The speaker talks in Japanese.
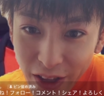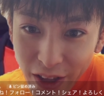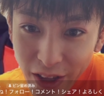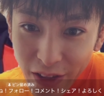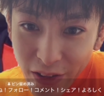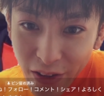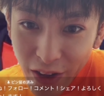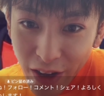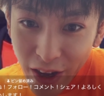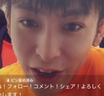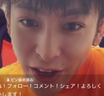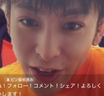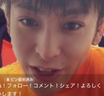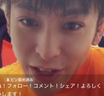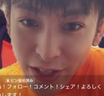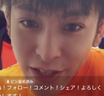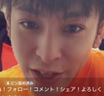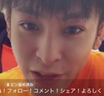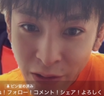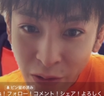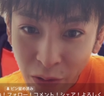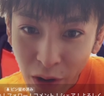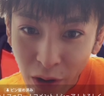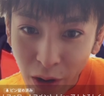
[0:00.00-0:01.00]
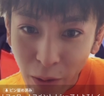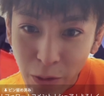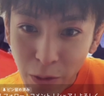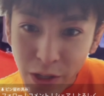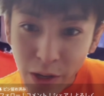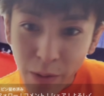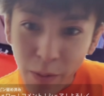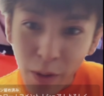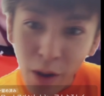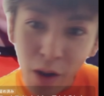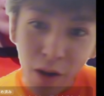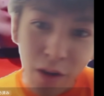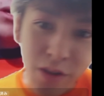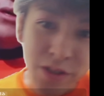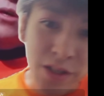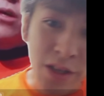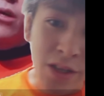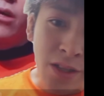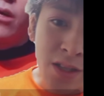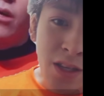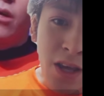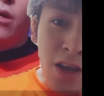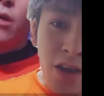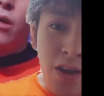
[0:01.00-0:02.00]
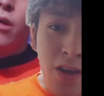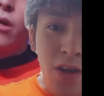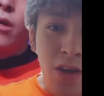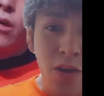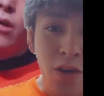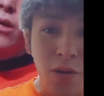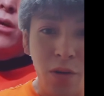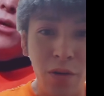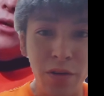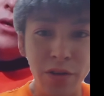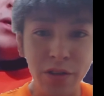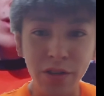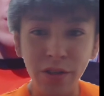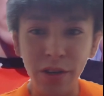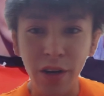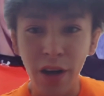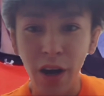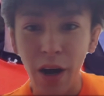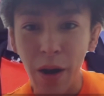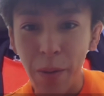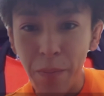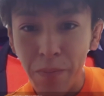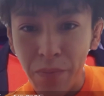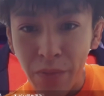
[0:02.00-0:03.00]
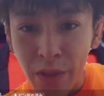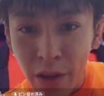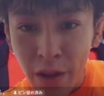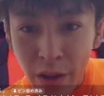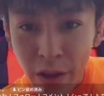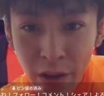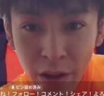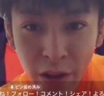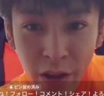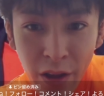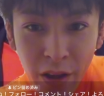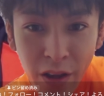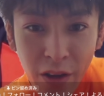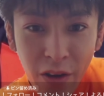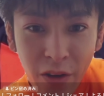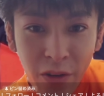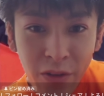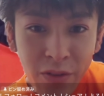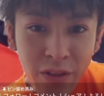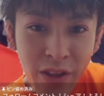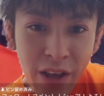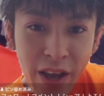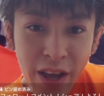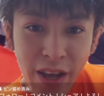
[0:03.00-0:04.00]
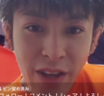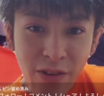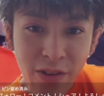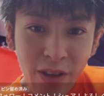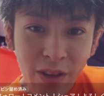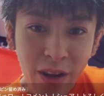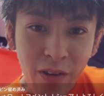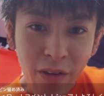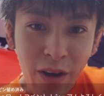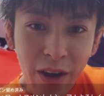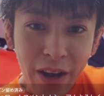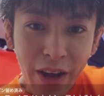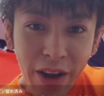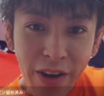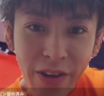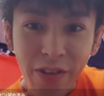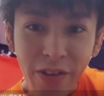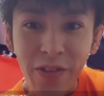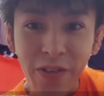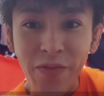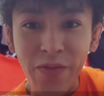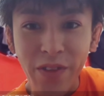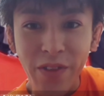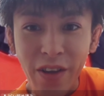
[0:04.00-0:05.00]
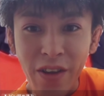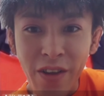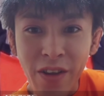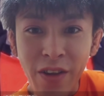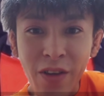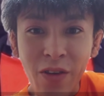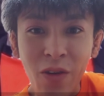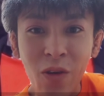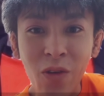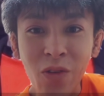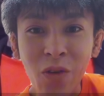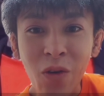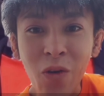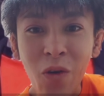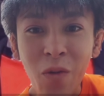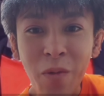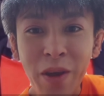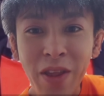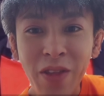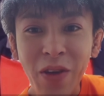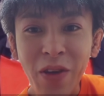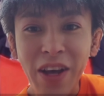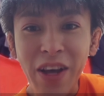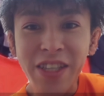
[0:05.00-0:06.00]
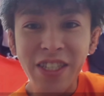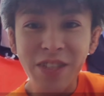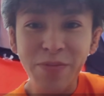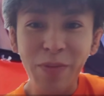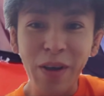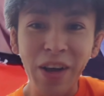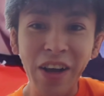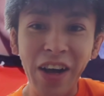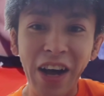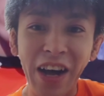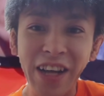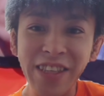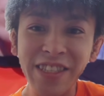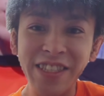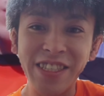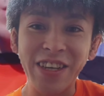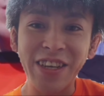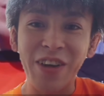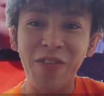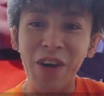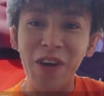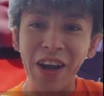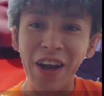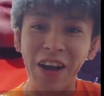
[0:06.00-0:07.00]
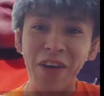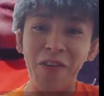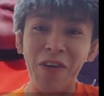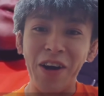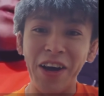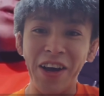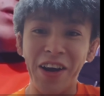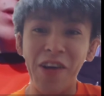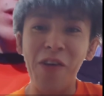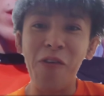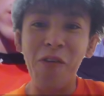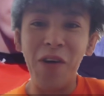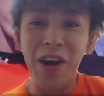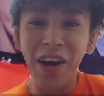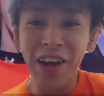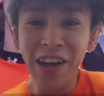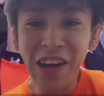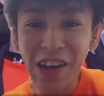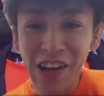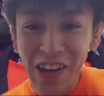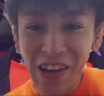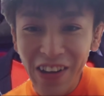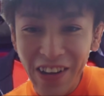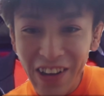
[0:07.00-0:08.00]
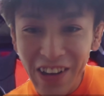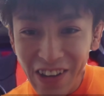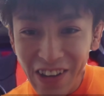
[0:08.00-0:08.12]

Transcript: えーと、原田さんとコラボすれば、あ、全然いいよ、クーが。本当はいい人なのわかるよ。このコメントが一番アンチかファンかわからんわ。